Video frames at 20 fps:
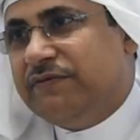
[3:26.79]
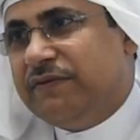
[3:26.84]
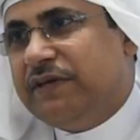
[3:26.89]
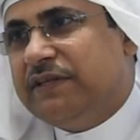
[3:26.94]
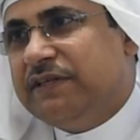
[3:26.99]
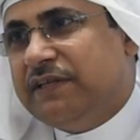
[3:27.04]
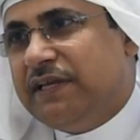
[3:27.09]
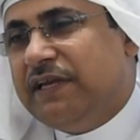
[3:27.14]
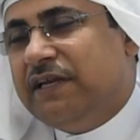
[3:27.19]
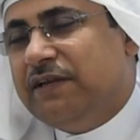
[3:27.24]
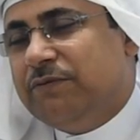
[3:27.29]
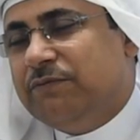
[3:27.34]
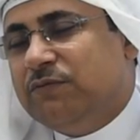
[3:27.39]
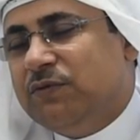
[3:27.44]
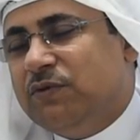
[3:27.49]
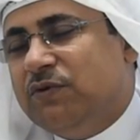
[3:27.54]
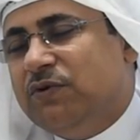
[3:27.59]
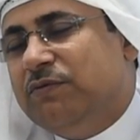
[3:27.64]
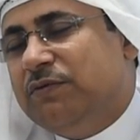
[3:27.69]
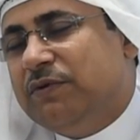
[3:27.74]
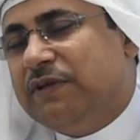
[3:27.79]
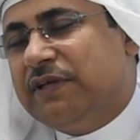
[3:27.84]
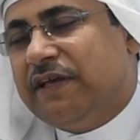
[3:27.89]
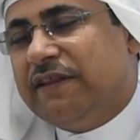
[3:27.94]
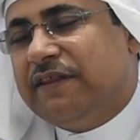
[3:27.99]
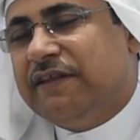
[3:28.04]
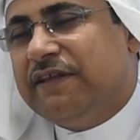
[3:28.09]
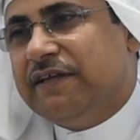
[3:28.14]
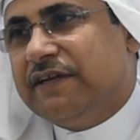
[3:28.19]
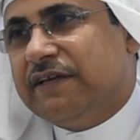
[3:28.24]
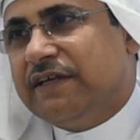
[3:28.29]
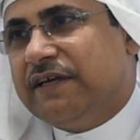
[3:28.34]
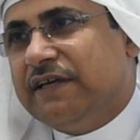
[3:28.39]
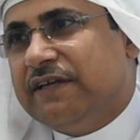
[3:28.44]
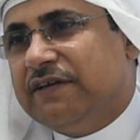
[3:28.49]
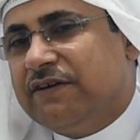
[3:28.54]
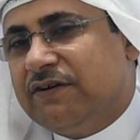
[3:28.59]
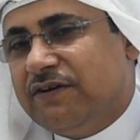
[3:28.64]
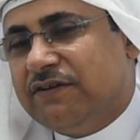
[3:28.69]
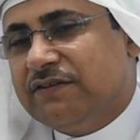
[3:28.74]
فتعلمت منهم الكثير
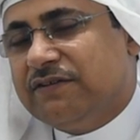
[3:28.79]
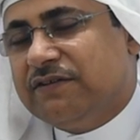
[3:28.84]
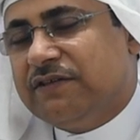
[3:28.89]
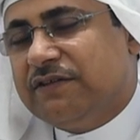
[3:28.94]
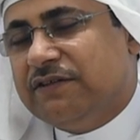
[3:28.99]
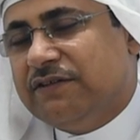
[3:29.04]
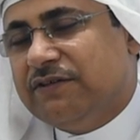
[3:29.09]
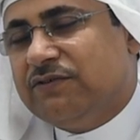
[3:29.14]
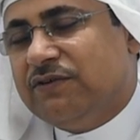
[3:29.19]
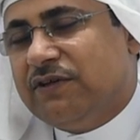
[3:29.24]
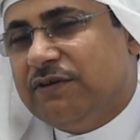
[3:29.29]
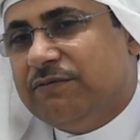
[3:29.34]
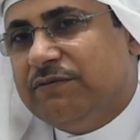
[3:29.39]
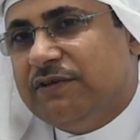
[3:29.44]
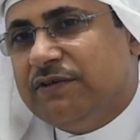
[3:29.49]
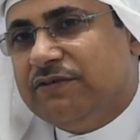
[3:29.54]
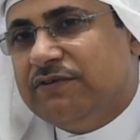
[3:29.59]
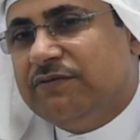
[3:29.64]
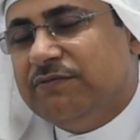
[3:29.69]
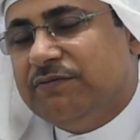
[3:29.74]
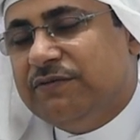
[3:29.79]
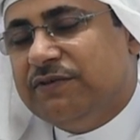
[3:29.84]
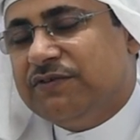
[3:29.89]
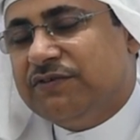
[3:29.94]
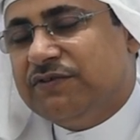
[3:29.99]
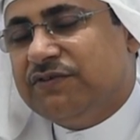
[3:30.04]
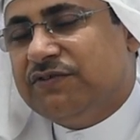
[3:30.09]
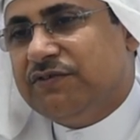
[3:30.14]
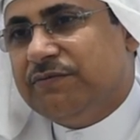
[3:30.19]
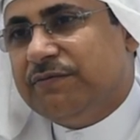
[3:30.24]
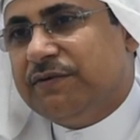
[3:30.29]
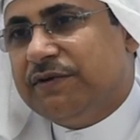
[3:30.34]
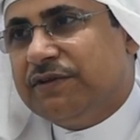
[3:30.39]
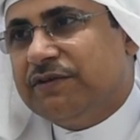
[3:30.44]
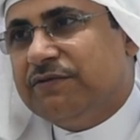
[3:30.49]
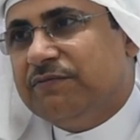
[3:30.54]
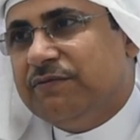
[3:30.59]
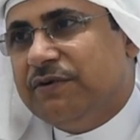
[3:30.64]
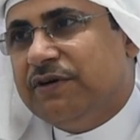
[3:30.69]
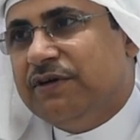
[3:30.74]
يعني خاصة الدكتور عبد الحسين ميرزا
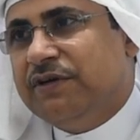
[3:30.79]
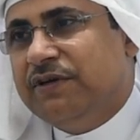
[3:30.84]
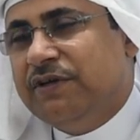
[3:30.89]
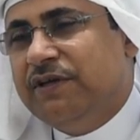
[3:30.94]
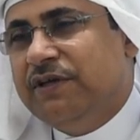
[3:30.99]
استمرت معه